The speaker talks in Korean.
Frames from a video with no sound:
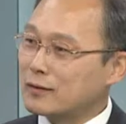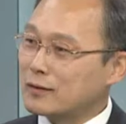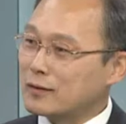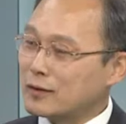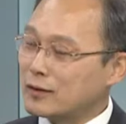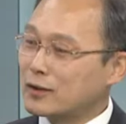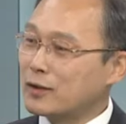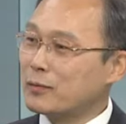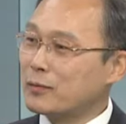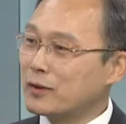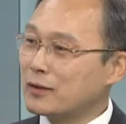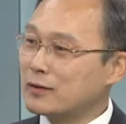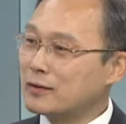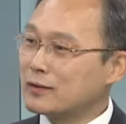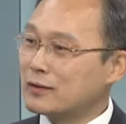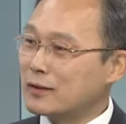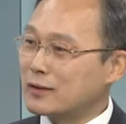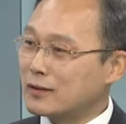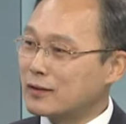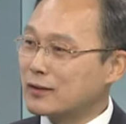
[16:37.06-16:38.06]
2천 명을
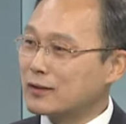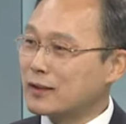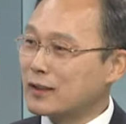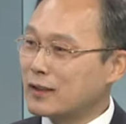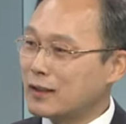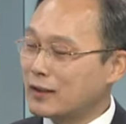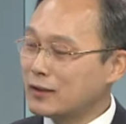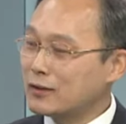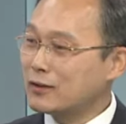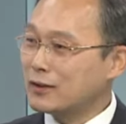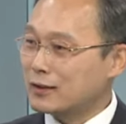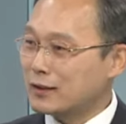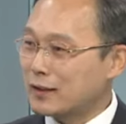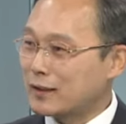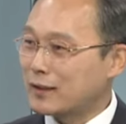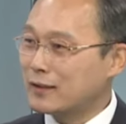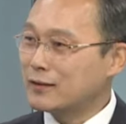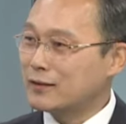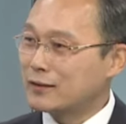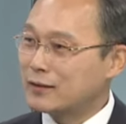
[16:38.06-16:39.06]
늘릴 거냐 하는
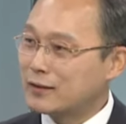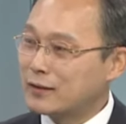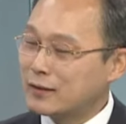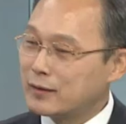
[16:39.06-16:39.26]
거잖아요.